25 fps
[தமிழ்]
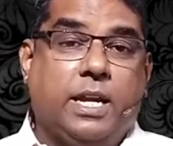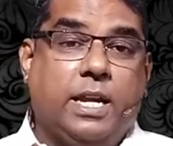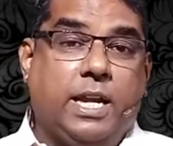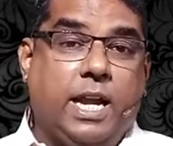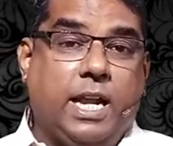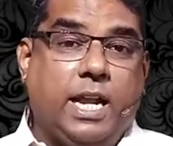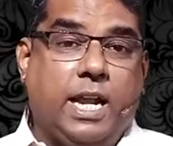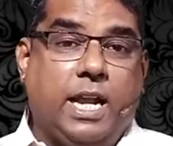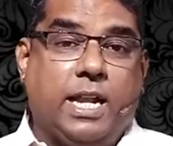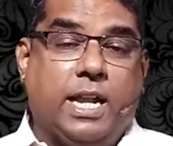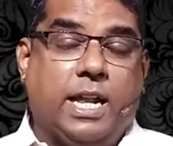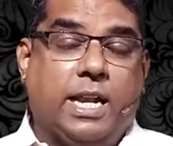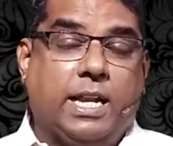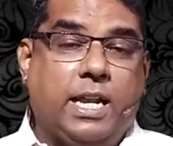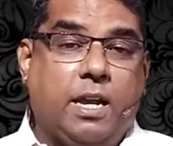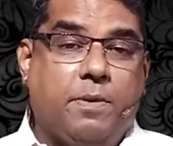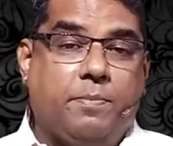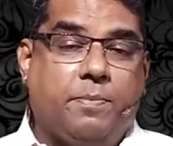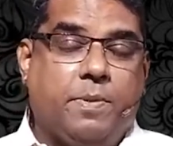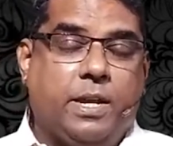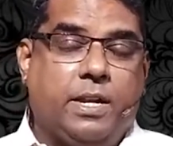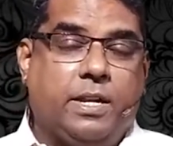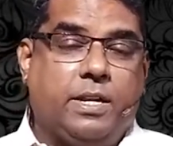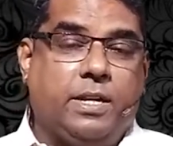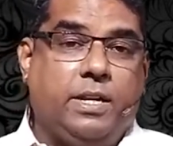ஏன்னா நிறைய
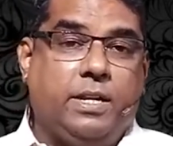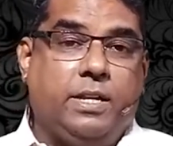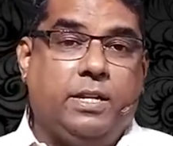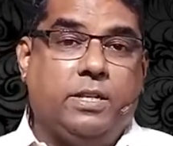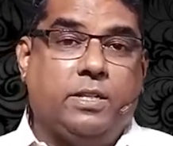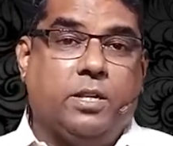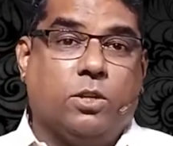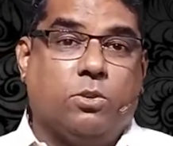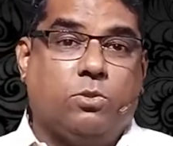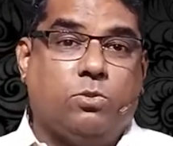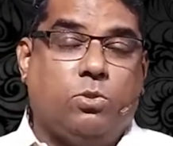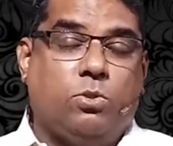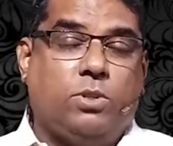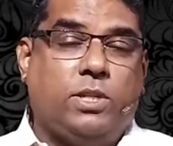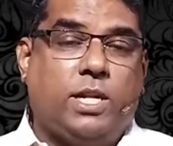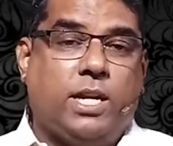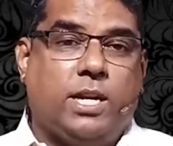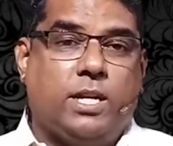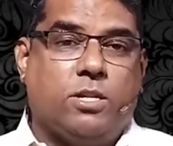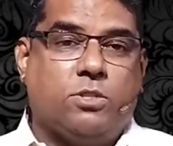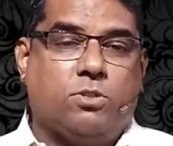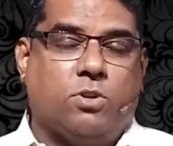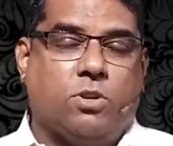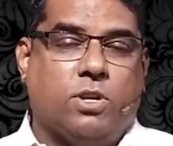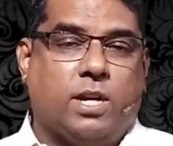பேர் இந்த
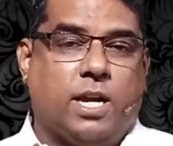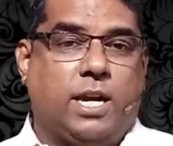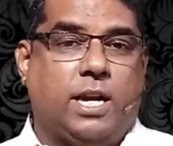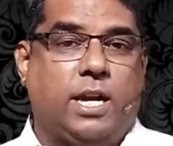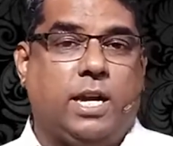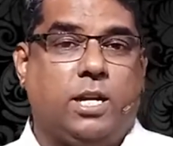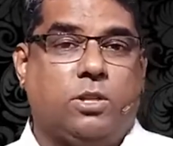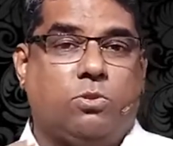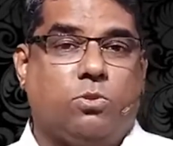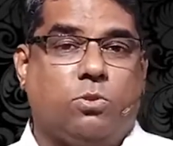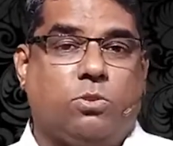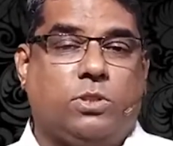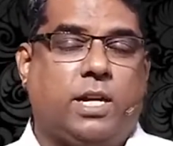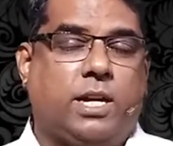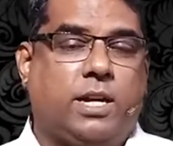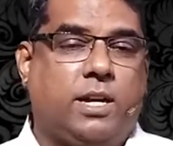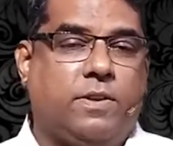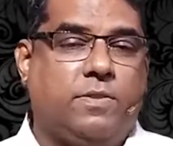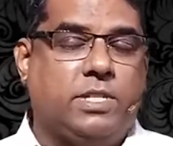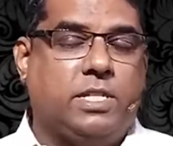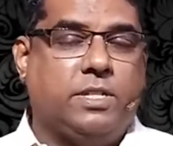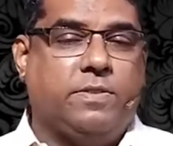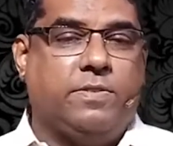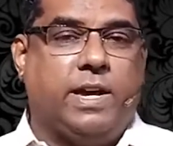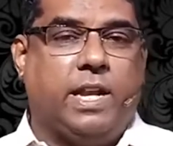தூதர்கள் சொல்கிறாங்க தூதர்களை
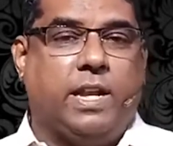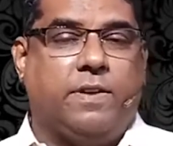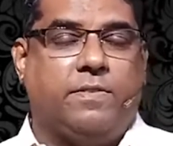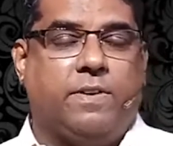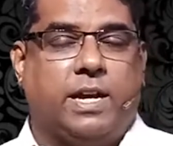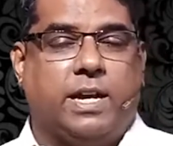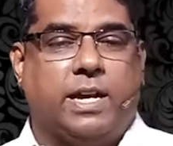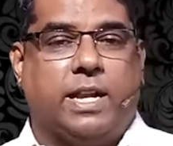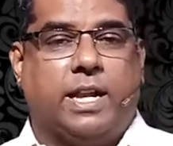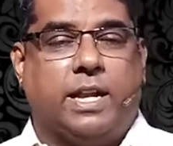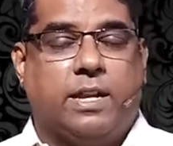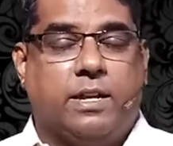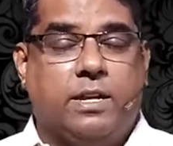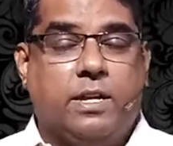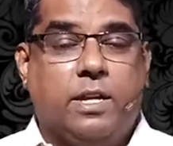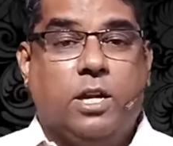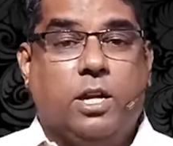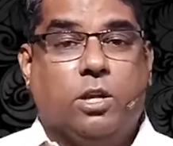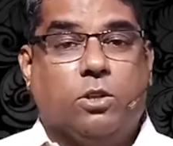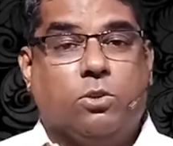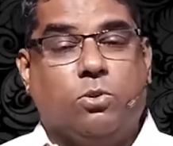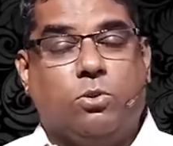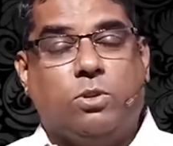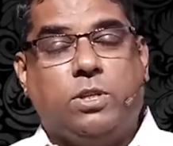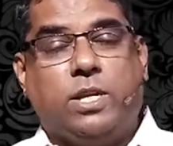வச்சு வேலை வாங்குற
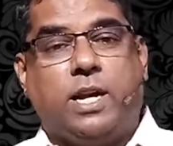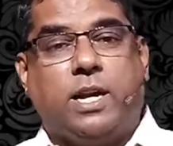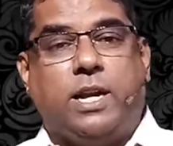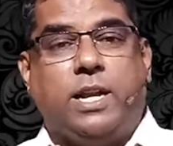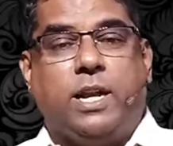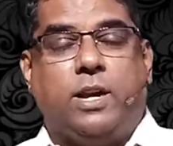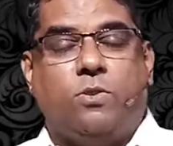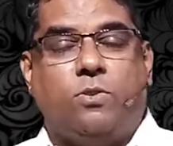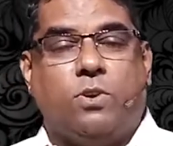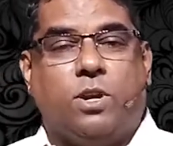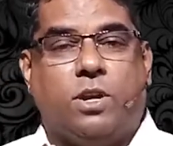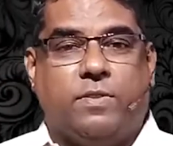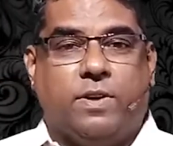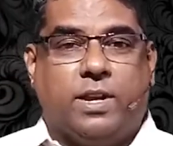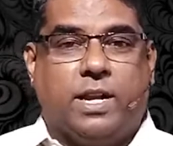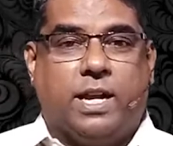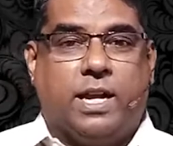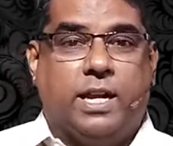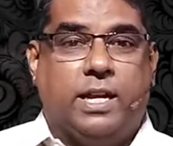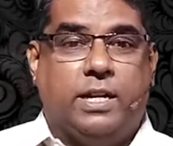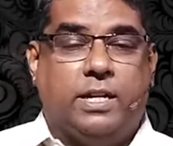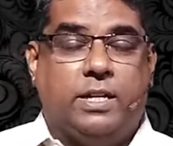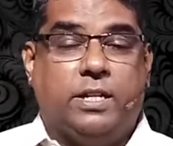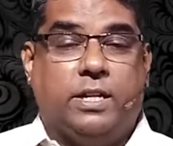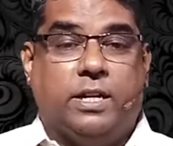தூதர்கள் என் கூட
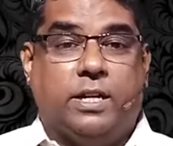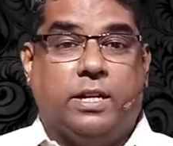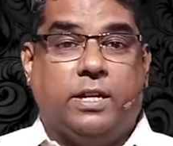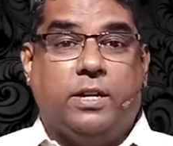வராங்கன்னு